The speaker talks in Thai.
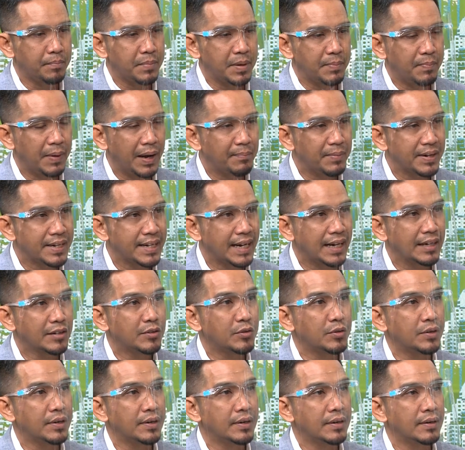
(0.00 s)
มีภาคประชา
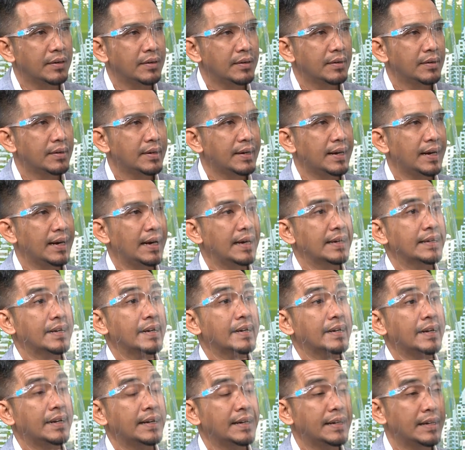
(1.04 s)
ชนหลัง
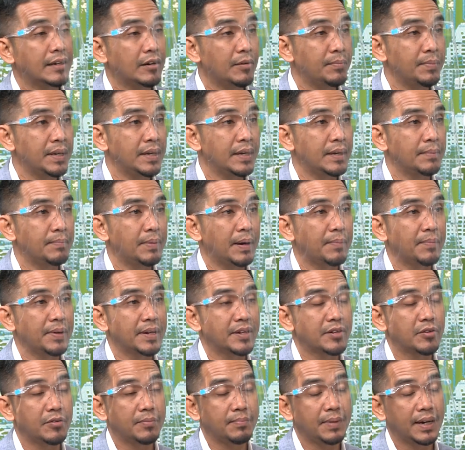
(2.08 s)
จากนั้นเนี่ยก็มีภาคป
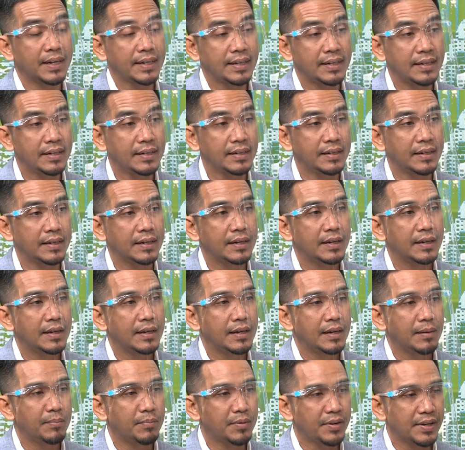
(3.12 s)
ระชาชนมากยิ่งขึ้น
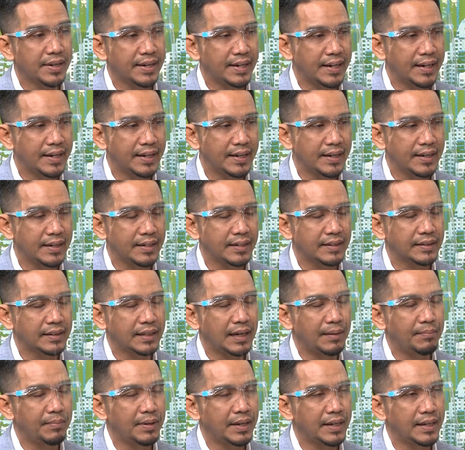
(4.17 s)
เพราะฉะนั้นเนี่ย
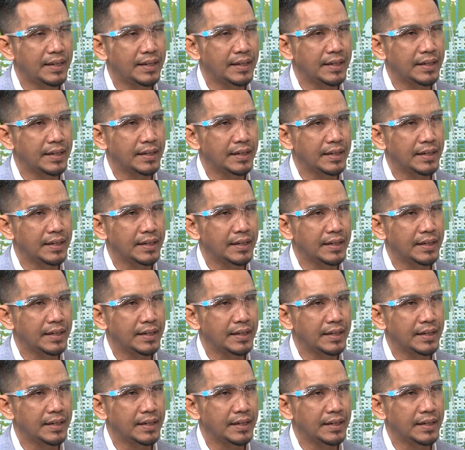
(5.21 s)
ทำให้